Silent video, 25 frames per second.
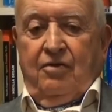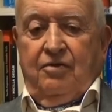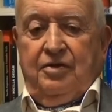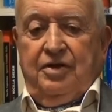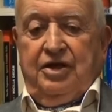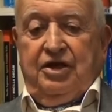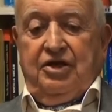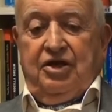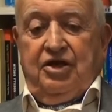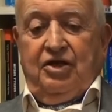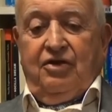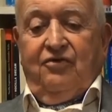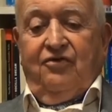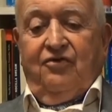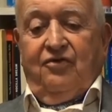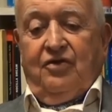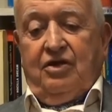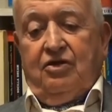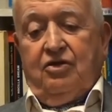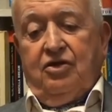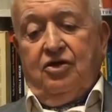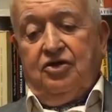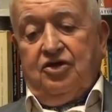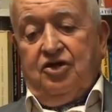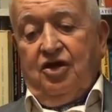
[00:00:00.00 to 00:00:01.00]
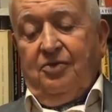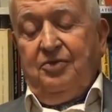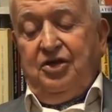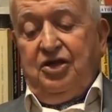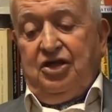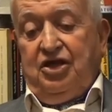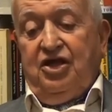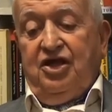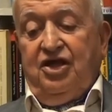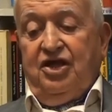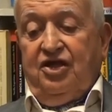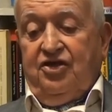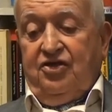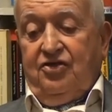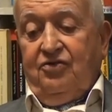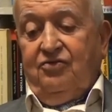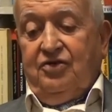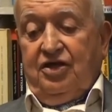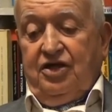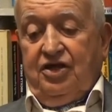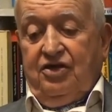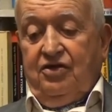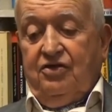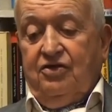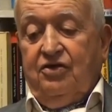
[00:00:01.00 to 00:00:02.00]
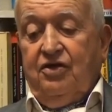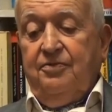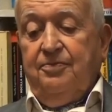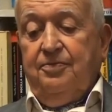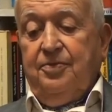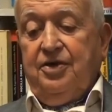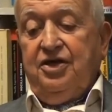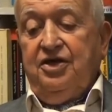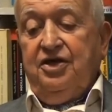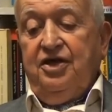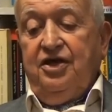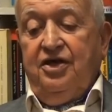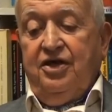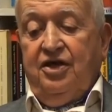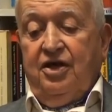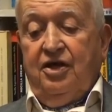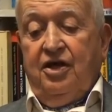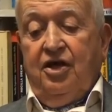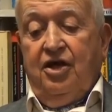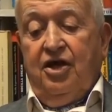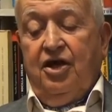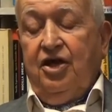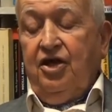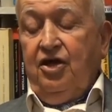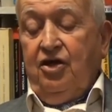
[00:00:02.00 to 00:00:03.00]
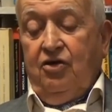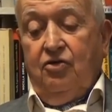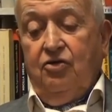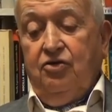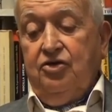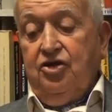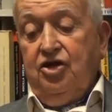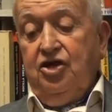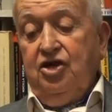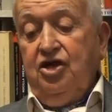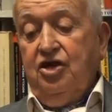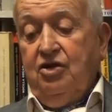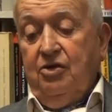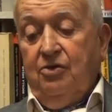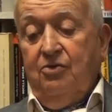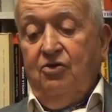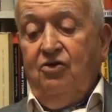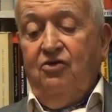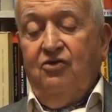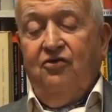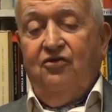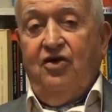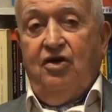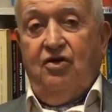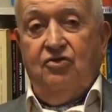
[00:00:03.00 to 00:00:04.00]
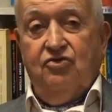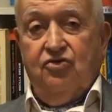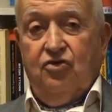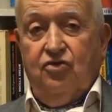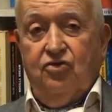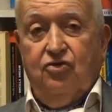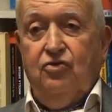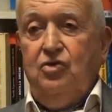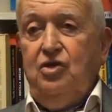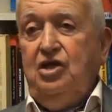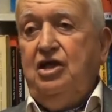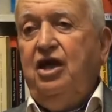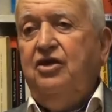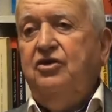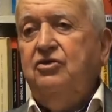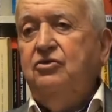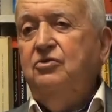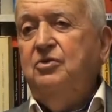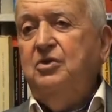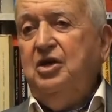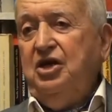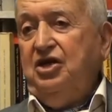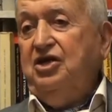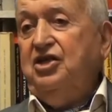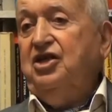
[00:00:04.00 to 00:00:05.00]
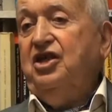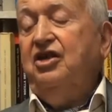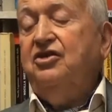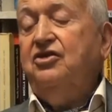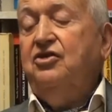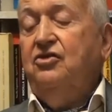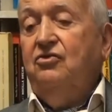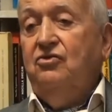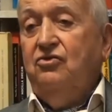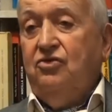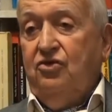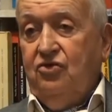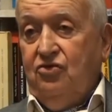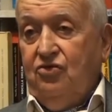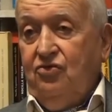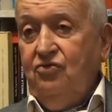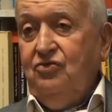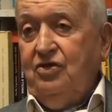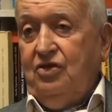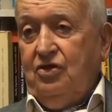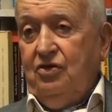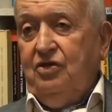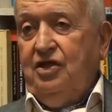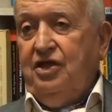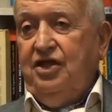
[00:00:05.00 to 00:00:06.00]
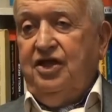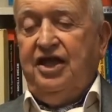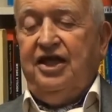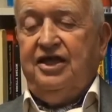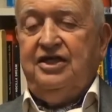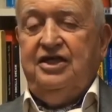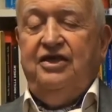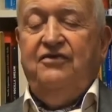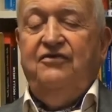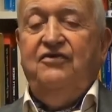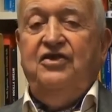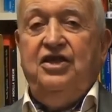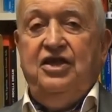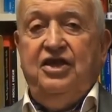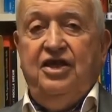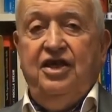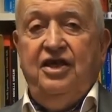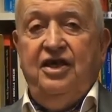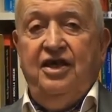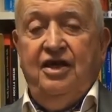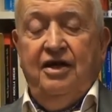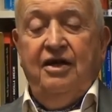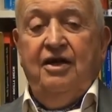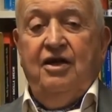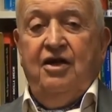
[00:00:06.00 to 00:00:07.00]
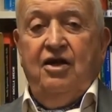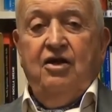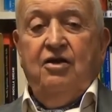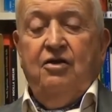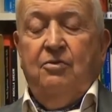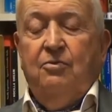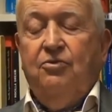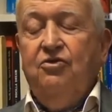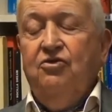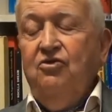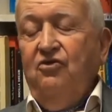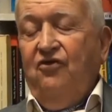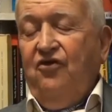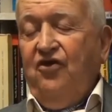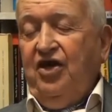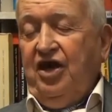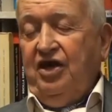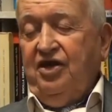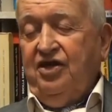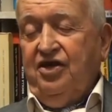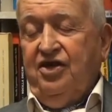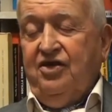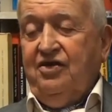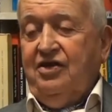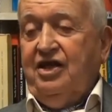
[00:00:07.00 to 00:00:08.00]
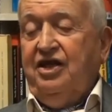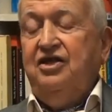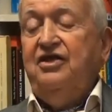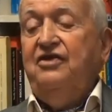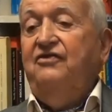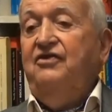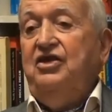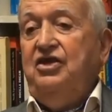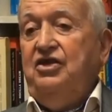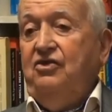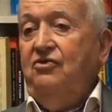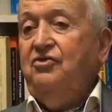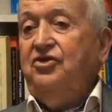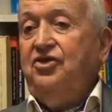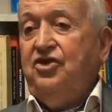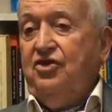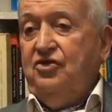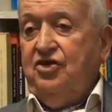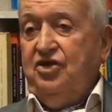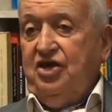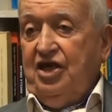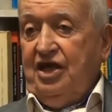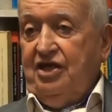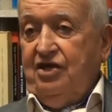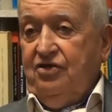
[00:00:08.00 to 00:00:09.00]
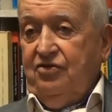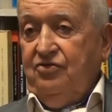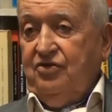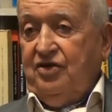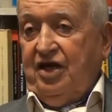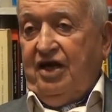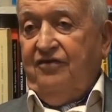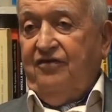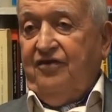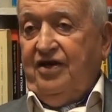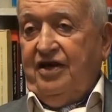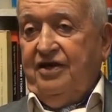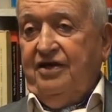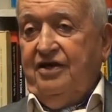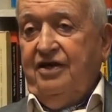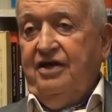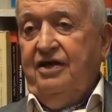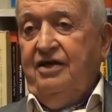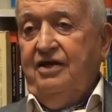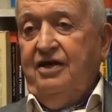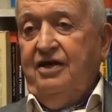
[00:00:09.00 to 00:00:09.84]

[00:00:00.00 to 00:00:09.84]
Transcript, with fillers: oui, l'automatisation des entreprises et aussi, comme on le voit aujourd'hui, la numérisation de toutes les activités bouleverse la division sociale du travail.